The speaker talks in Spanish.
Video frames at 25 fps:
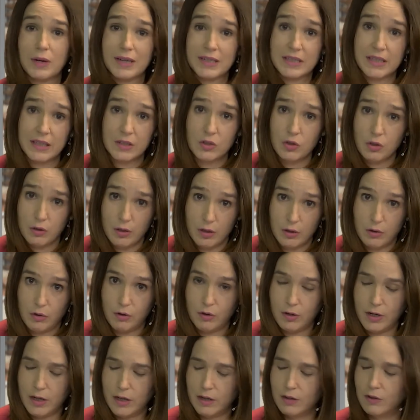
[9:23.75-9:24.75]
ascenso de
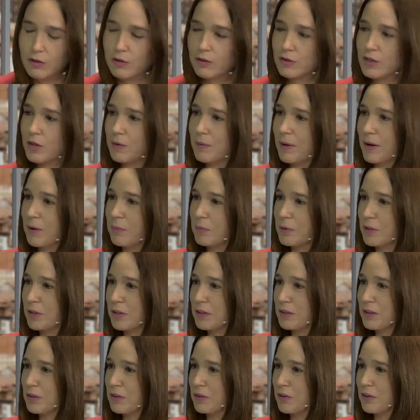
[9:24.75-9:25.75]
coronel, ¿no? se va como
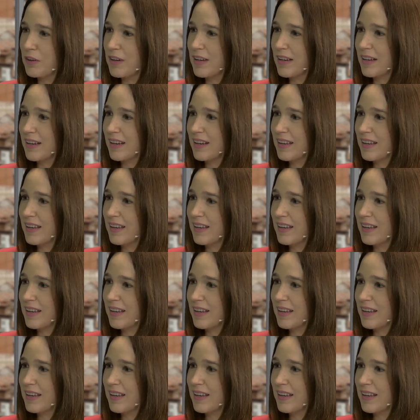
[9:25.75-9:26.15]
teniente coronel.